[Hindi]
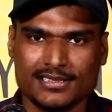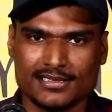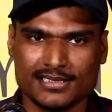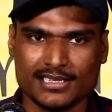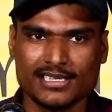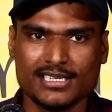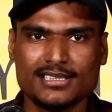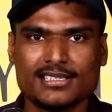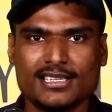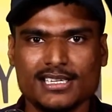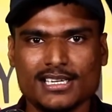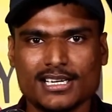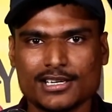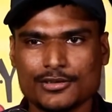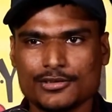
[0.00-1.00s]
संगीत की
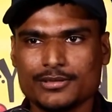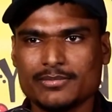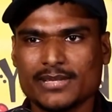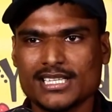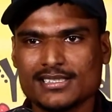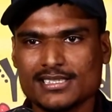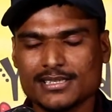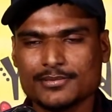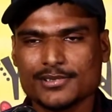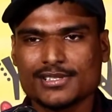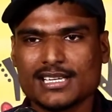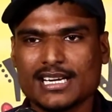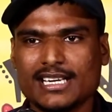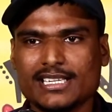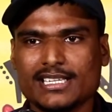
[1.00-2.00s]
हर धुन में सिर्फ
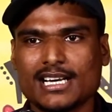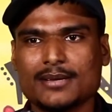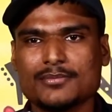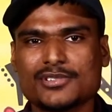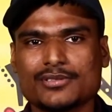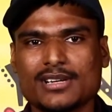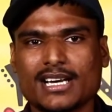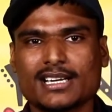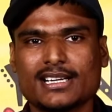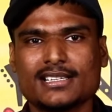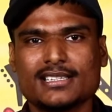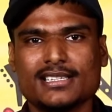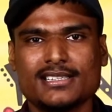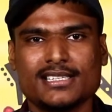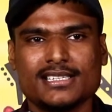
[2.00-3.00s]
उसका ही नाम सुना
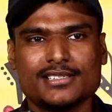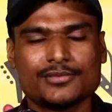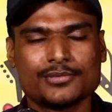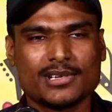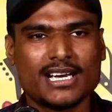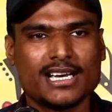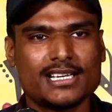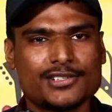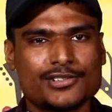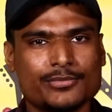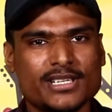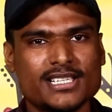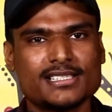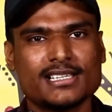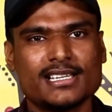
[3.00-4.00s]
करती थी सुना है
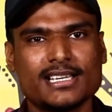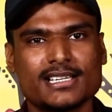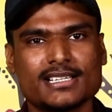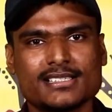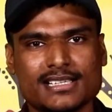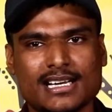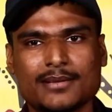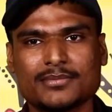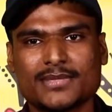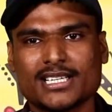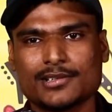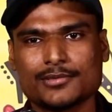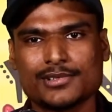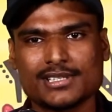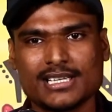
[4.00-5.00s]
सुबह से लेकर शाम
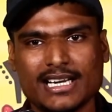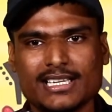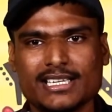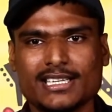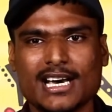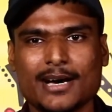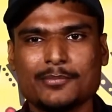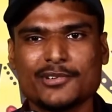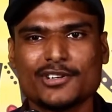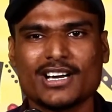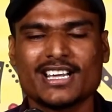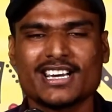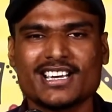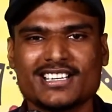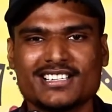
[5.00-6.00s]
तक उसका ही नाम
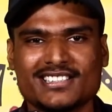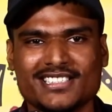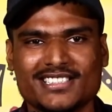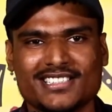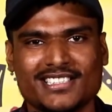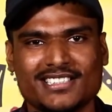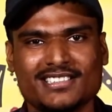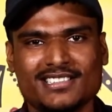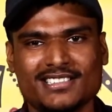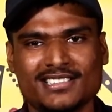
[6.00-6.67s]
पुकारा करती थी